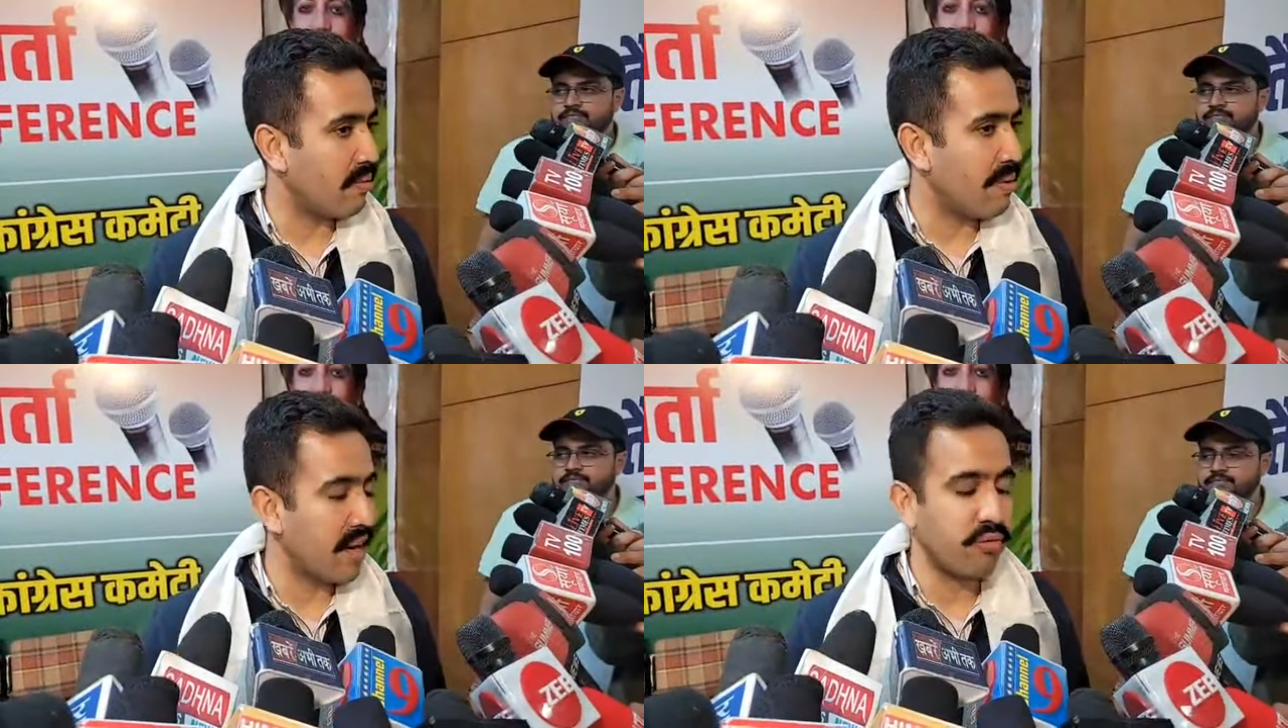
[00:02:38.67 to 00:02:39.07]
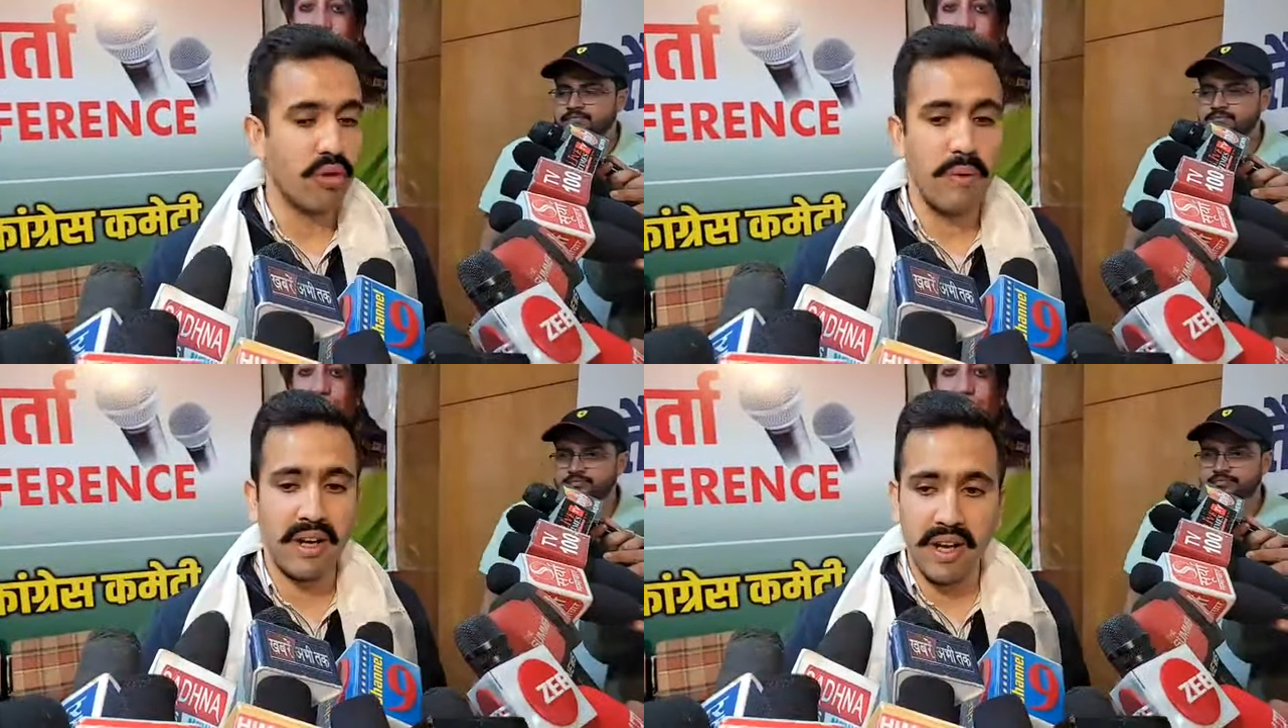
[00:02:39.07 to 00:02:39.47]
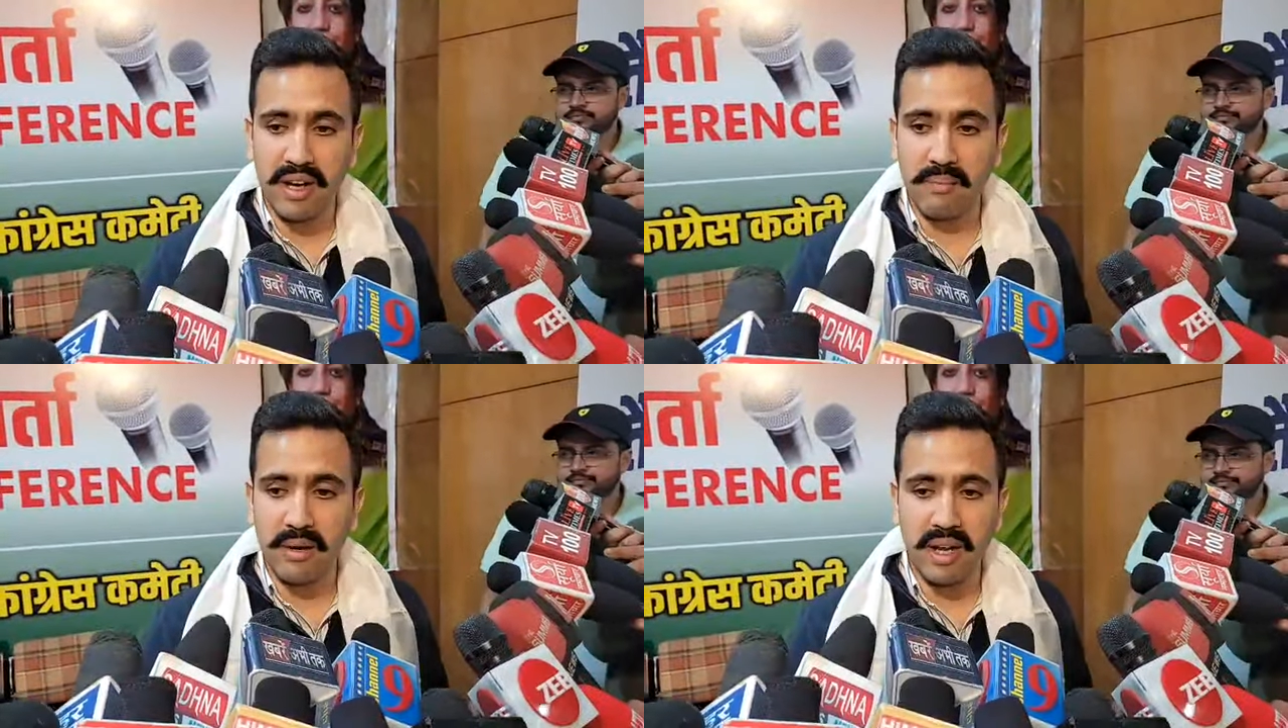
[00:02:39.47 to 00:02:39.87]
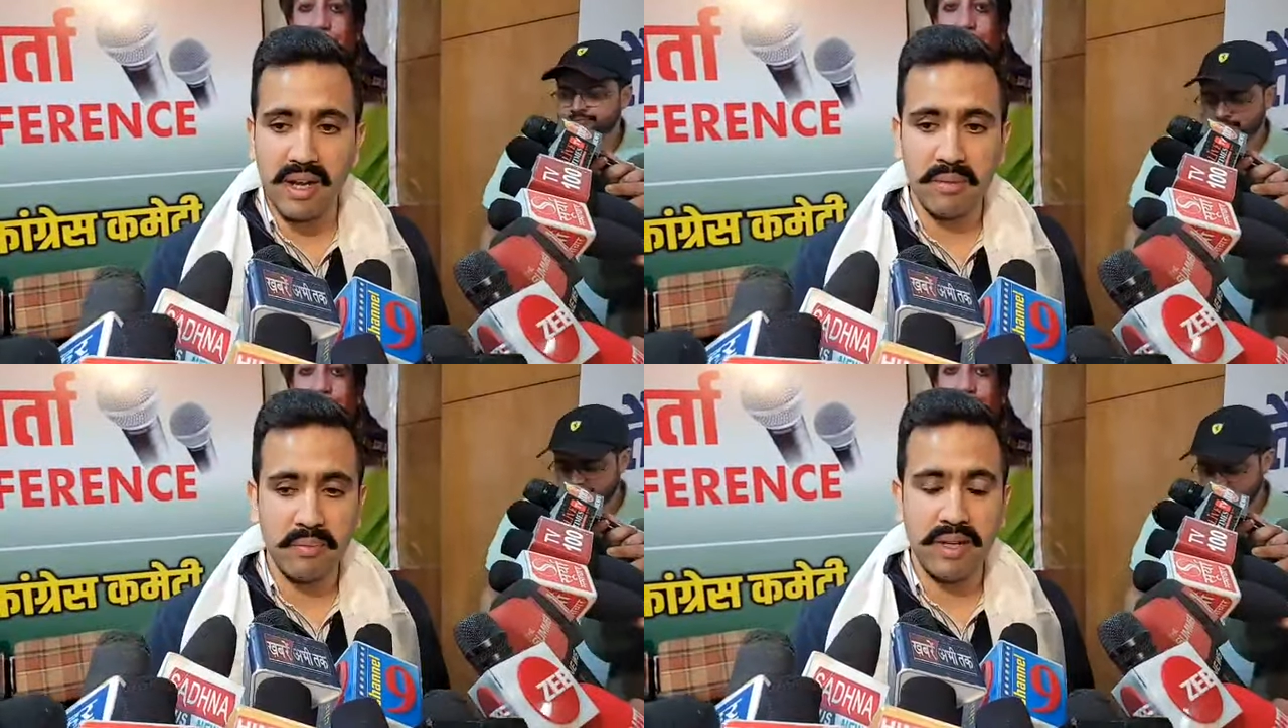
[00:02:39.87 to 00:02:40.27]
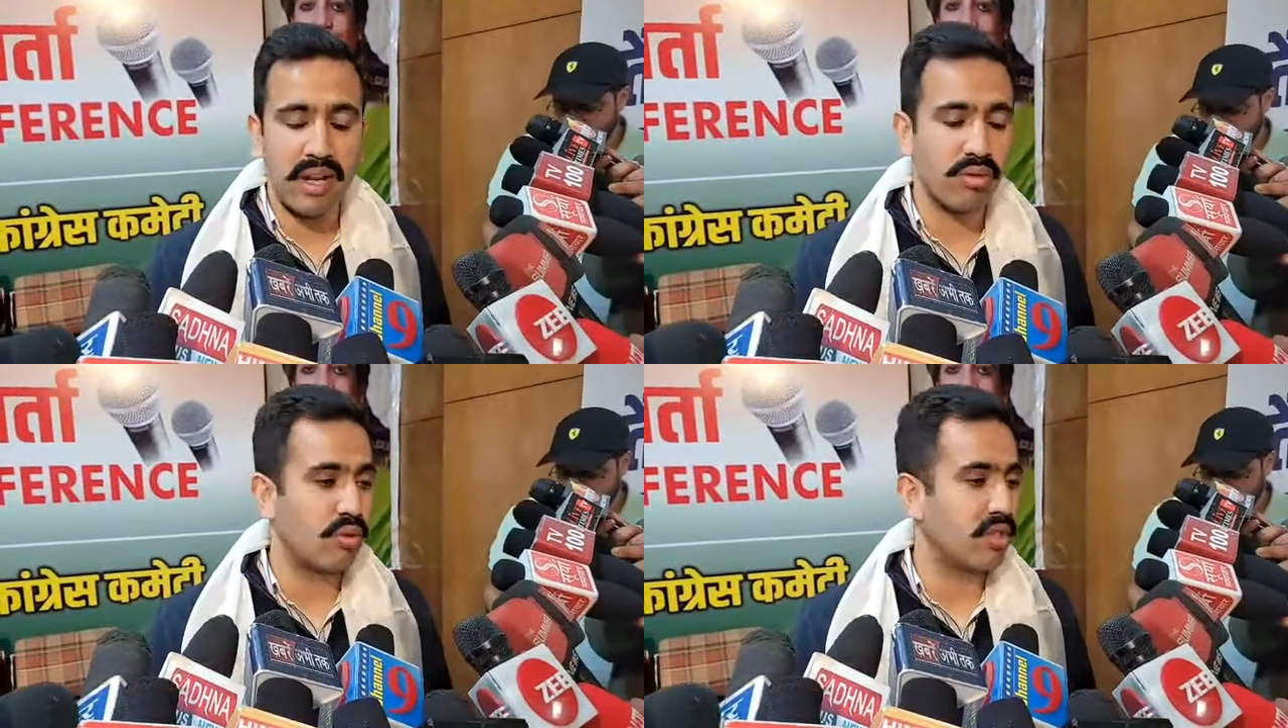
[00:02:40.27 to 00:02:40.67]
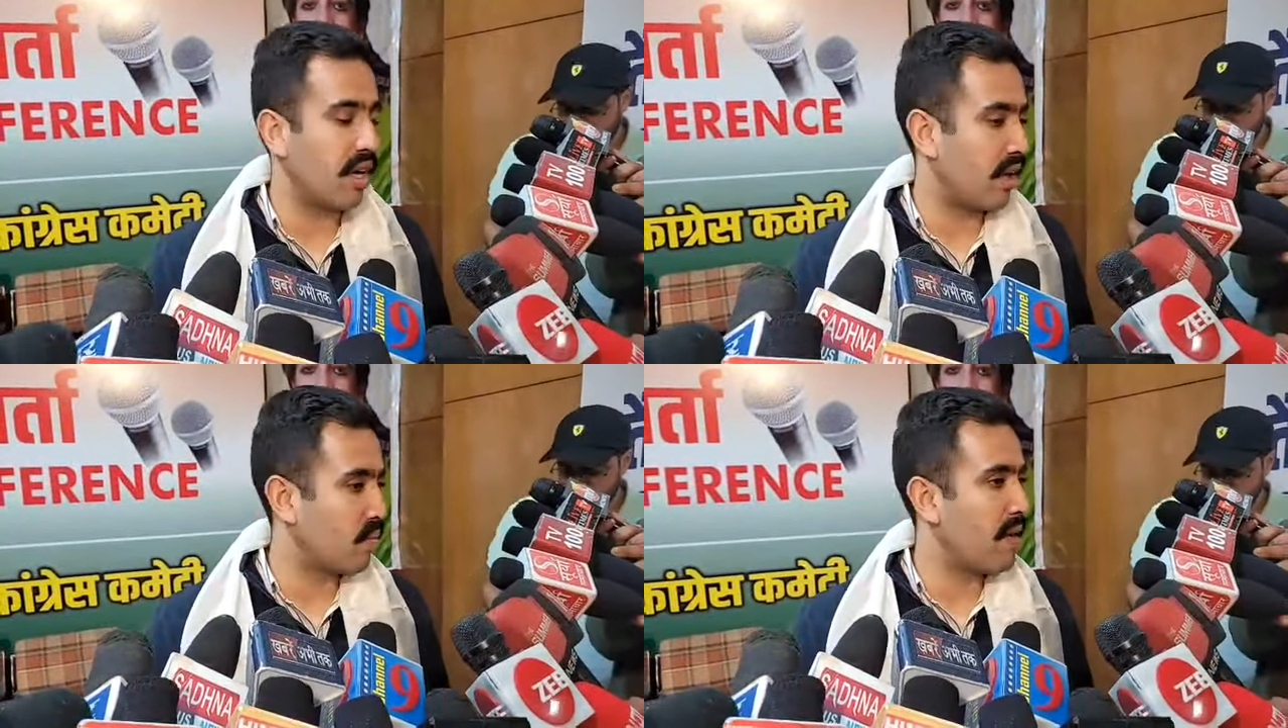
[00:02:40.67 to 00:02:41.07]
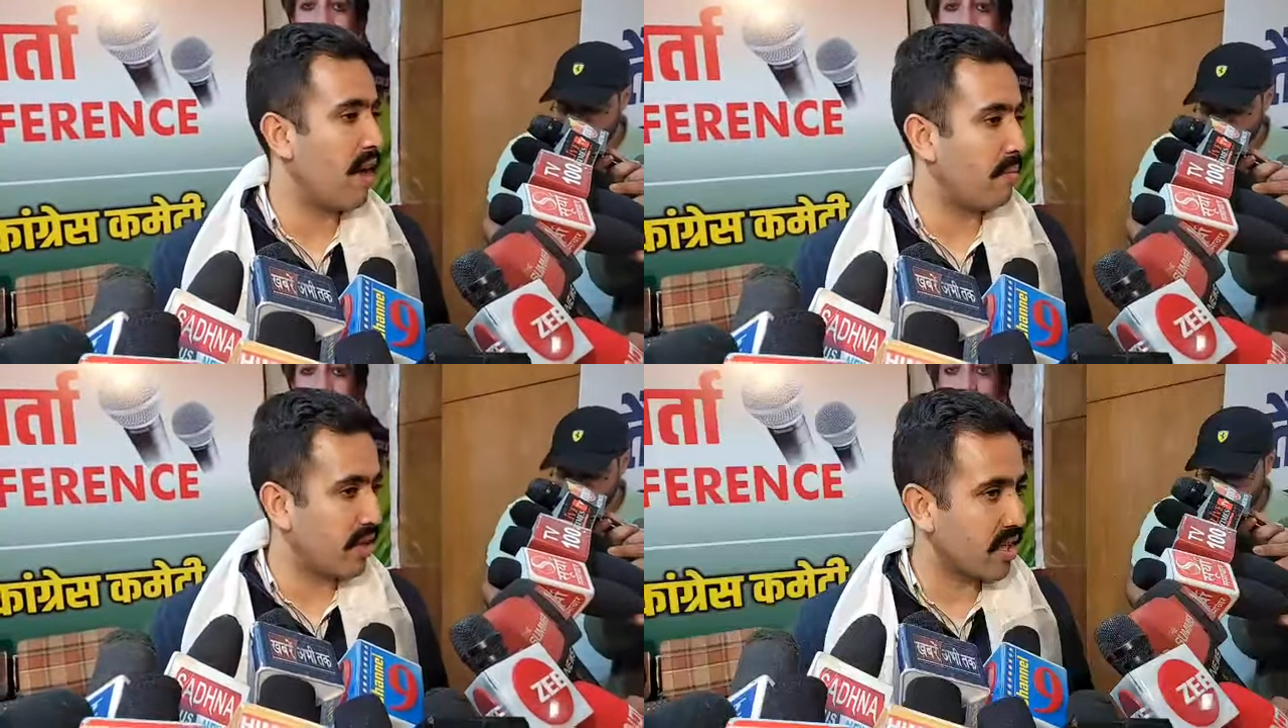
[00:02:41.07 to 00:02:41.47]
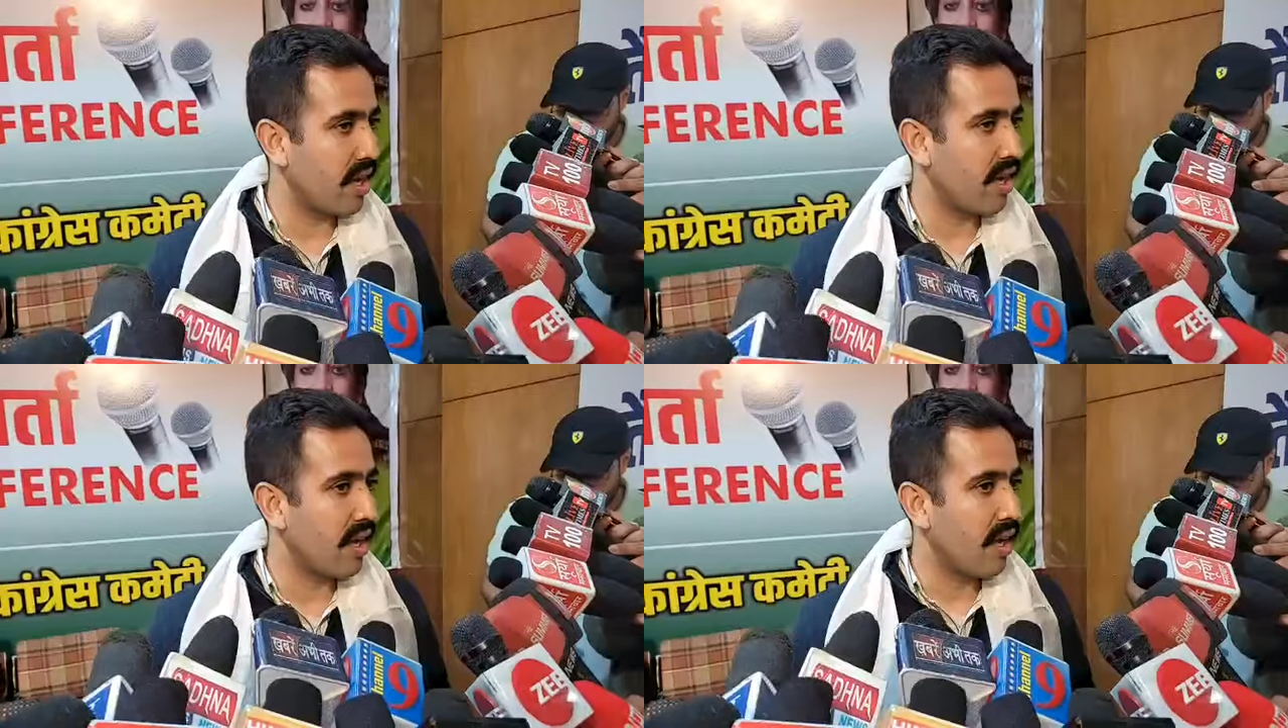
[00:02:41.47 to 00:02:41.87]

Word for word: बैक फुट पे आने का मैंने कभी भी नहीं सोचा है तो मैं हमेशा